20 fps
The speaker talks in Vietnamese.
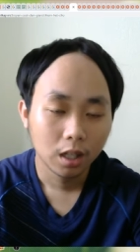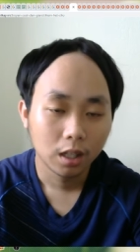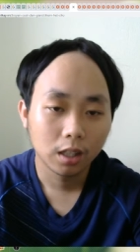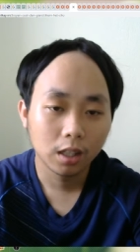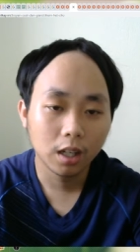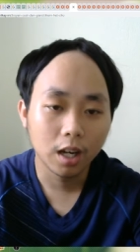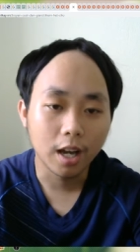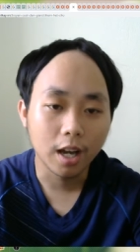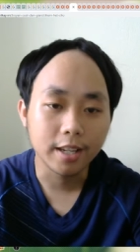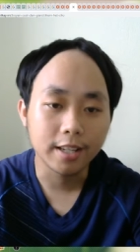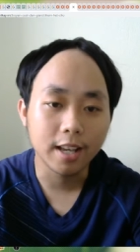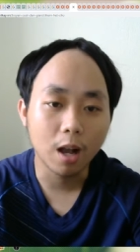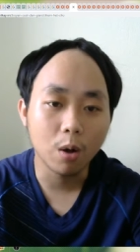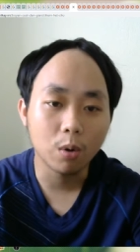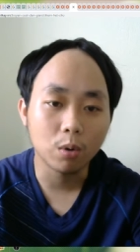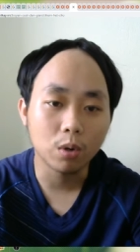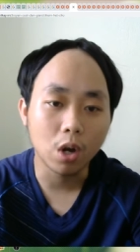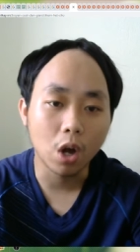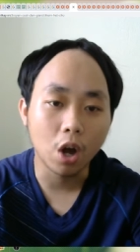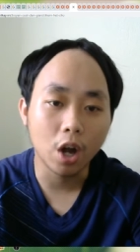Người
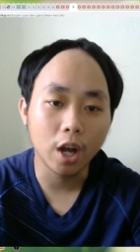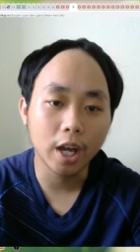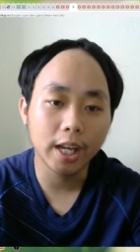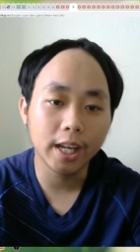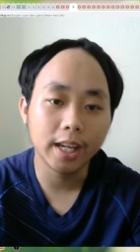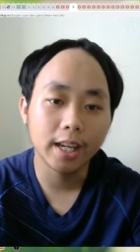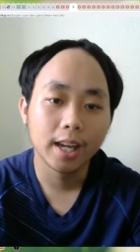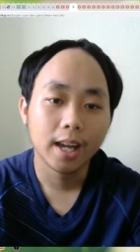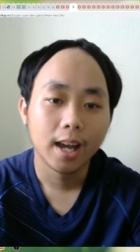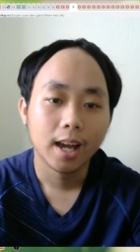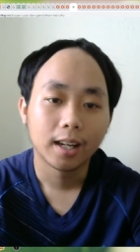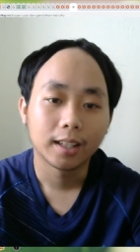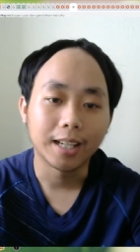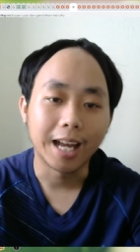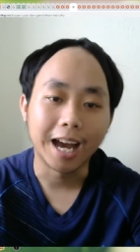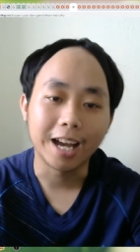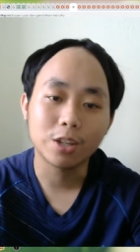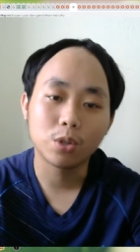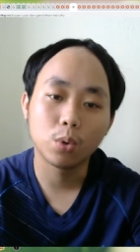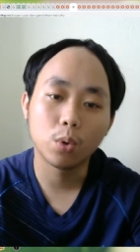giàu nói
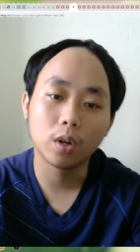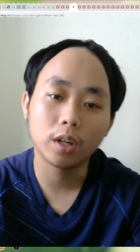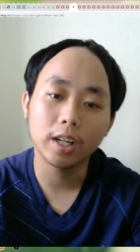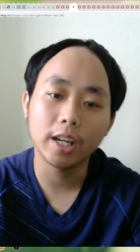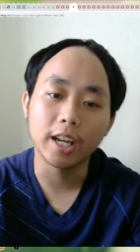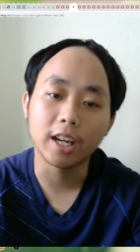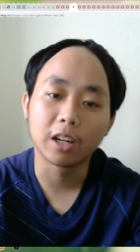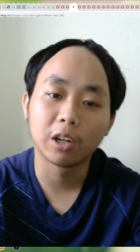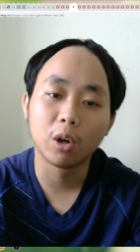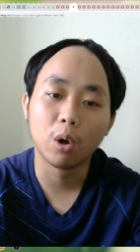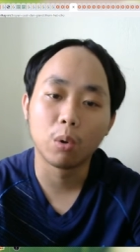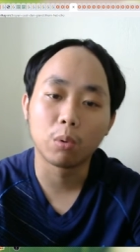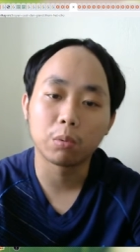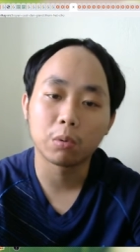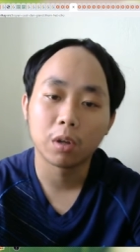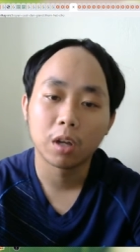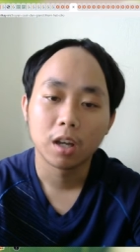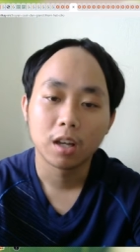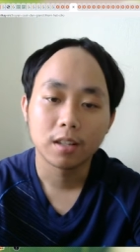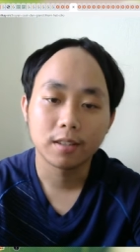đã xuống địa ngục
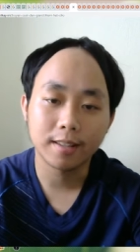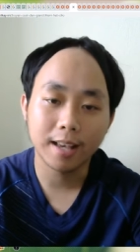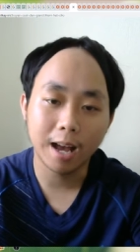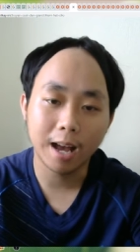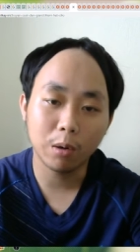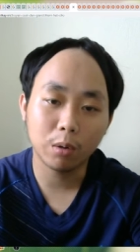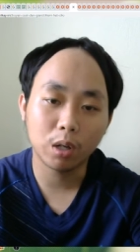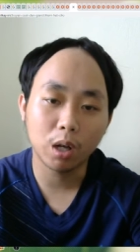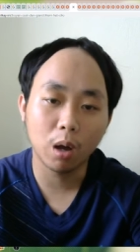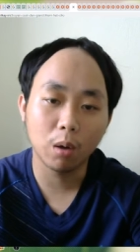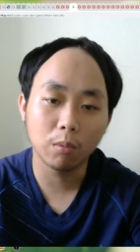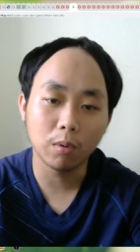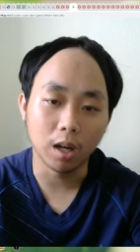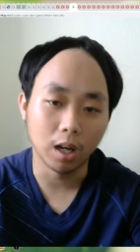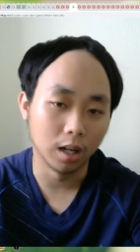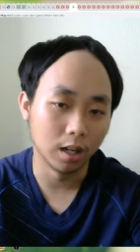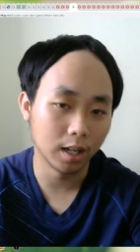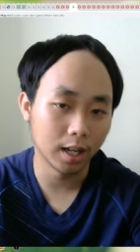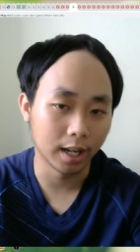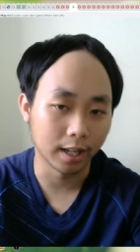Sao không
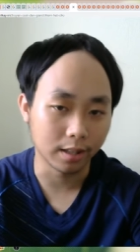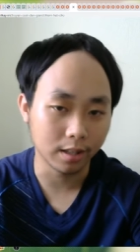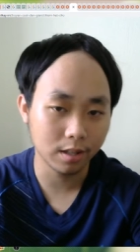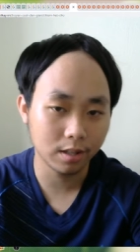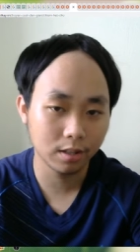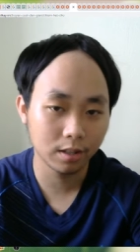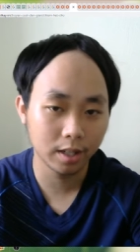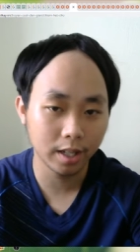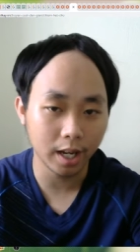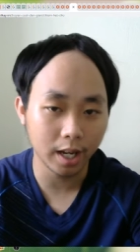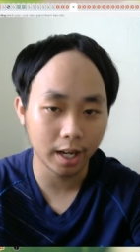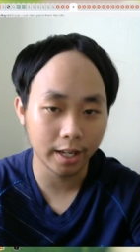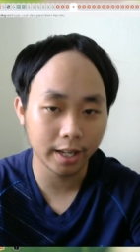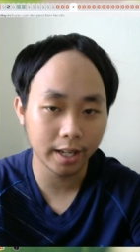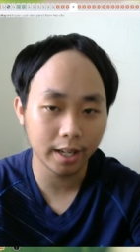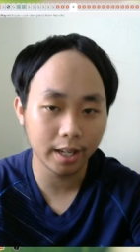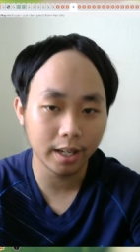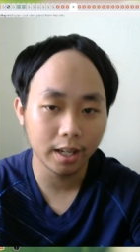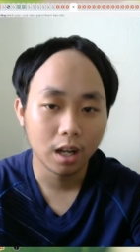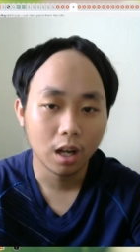ở hẳn dưới
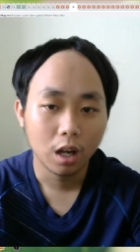ấy